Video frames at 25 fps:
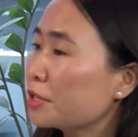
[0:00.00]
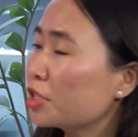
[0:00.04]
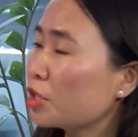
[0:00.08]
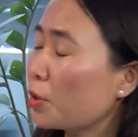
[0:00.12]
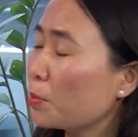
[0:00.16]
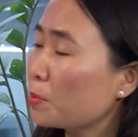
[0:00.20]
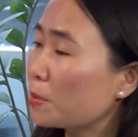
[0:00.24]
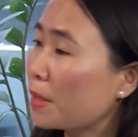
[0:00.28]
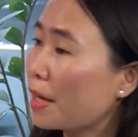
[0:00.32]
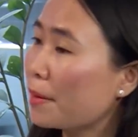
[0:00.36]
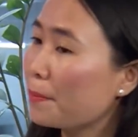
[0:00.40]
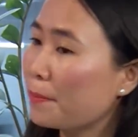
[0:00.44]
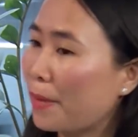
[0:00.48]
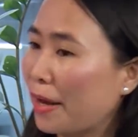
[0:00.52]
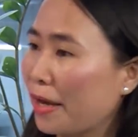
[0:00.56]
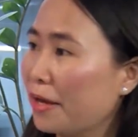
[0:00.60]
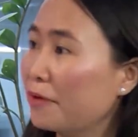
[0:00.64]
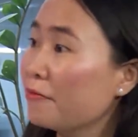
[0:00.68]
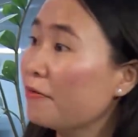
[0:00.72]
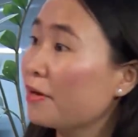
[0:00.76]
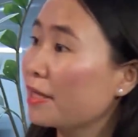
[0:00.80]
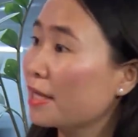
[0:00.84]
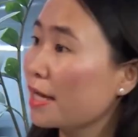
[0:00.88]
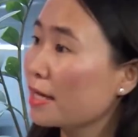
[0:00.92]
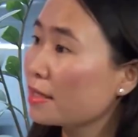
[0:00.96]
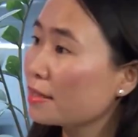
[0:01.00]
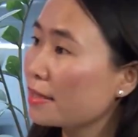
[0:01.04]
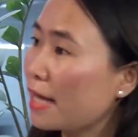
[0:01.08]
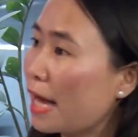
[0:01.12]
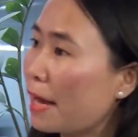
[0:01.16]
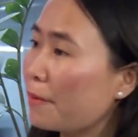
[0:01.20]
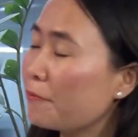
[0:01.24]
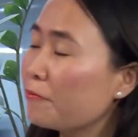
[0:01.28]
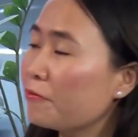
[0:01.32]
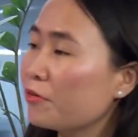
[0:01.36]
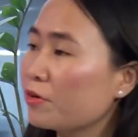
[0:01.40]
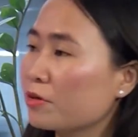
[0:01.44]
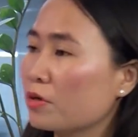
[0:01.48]
trong tháng 7 và tháng
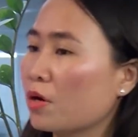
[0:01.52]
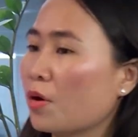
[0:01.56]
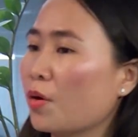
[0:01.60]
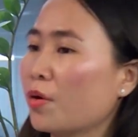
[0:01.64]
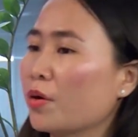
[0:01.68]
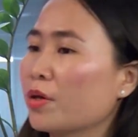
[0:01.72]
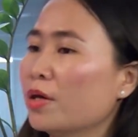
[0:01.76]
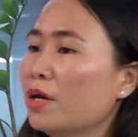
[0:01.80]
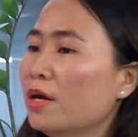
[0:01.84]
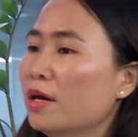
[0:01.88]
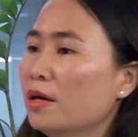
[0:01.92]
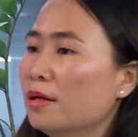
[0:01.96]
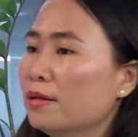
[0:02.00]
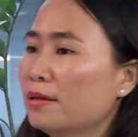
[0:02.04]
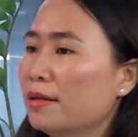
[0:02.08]
8 vừa rồi